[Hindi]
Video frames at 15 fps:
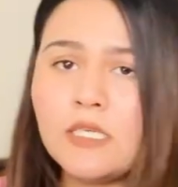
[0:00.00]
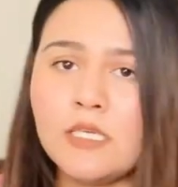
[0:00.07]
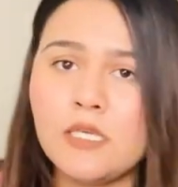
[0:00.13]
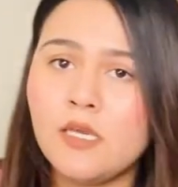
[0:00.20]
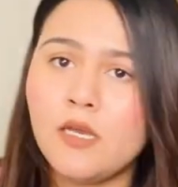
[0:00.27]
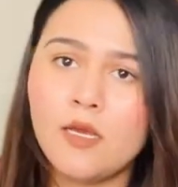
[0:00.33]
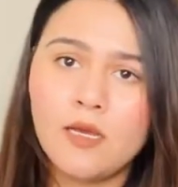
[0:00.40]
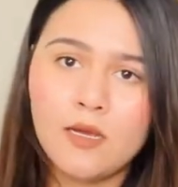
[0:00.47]
की
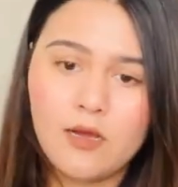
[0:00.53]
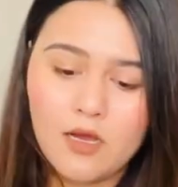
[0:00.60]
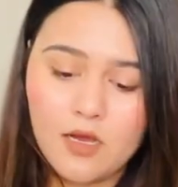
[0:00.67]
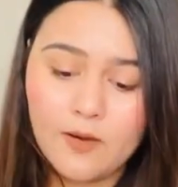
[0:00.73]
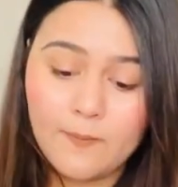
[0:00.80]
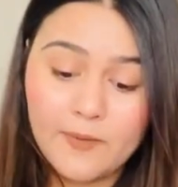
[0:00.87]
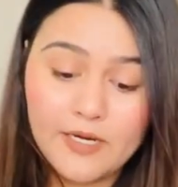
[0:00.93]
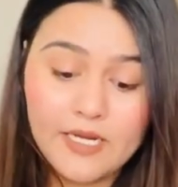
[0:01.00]

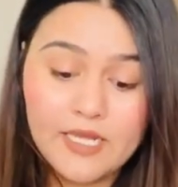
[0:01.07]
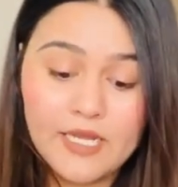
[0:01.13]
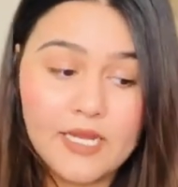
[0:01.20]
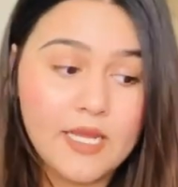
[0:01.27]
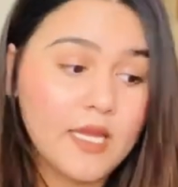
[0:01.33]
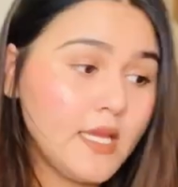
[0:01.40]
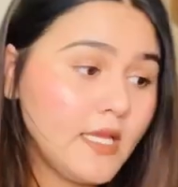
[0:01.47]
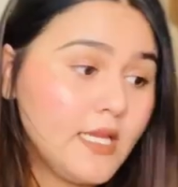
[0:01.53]
आ, पड़ी
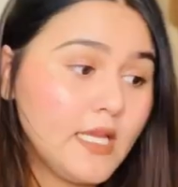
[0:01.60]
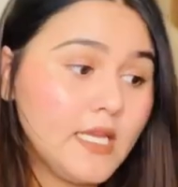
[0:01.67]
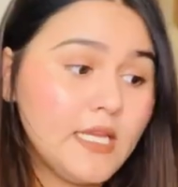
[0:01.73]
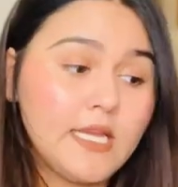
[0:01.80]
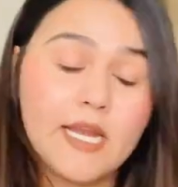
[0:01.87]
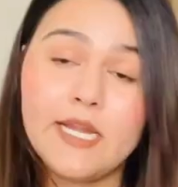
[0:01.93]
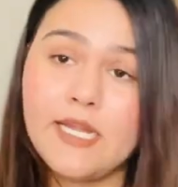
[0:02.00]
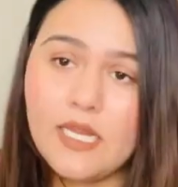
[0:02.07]
है ये
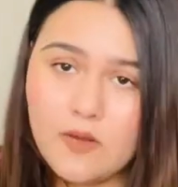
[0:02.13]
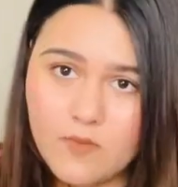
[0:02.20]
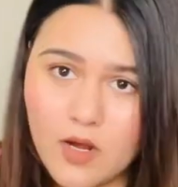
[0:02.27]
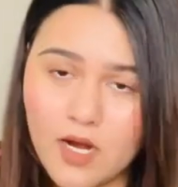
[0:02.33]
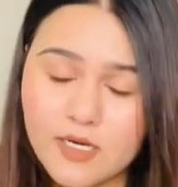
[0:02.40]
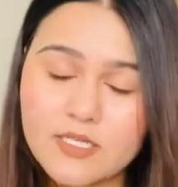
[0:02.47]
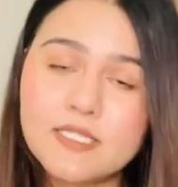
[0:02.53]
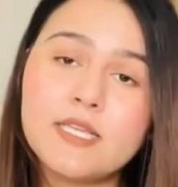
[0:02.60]
ली है डी
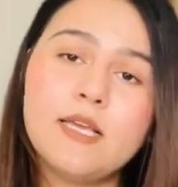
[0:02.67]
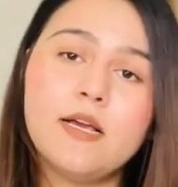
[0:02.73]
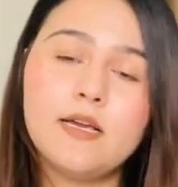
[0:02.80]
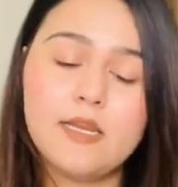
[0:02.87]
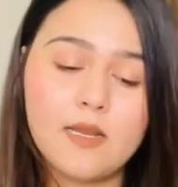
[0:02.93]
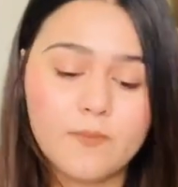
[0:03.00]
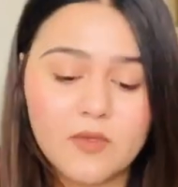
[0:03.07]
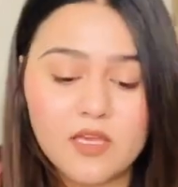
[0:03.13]
मार्ट से
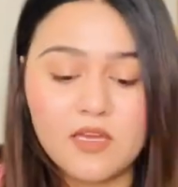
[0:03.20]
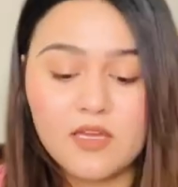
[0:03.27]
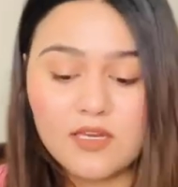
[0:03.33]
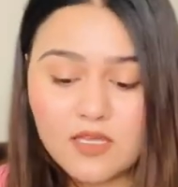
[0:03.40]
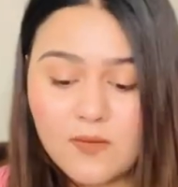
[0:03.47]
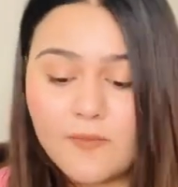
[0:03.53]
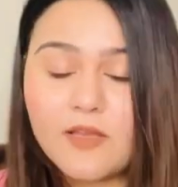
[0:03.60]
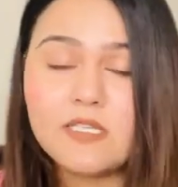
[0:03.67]
अगर आपके
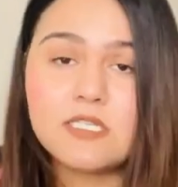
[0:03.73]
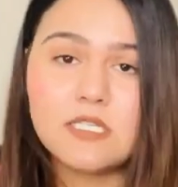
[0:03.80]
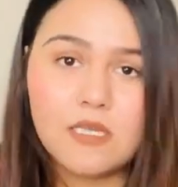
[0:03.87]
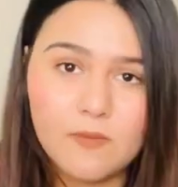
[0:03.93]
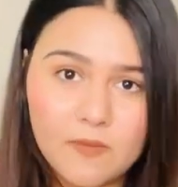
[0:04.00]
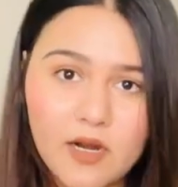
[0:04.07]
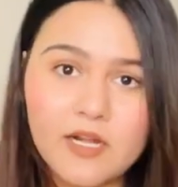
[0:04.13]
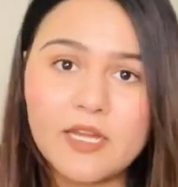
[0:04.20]
घर के पास
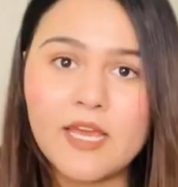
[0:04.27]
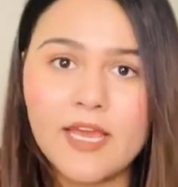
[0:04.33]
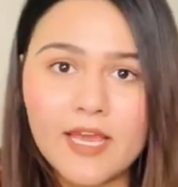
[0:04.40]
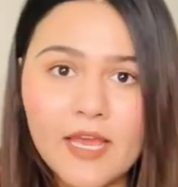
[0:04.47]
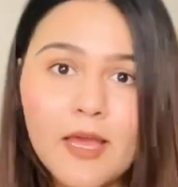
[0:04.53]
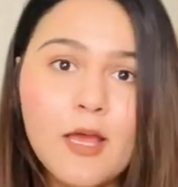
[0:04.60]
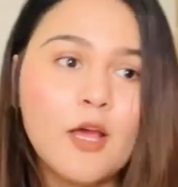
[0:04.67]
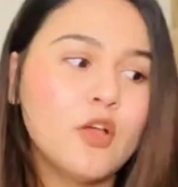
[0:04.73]
डी मार्ट है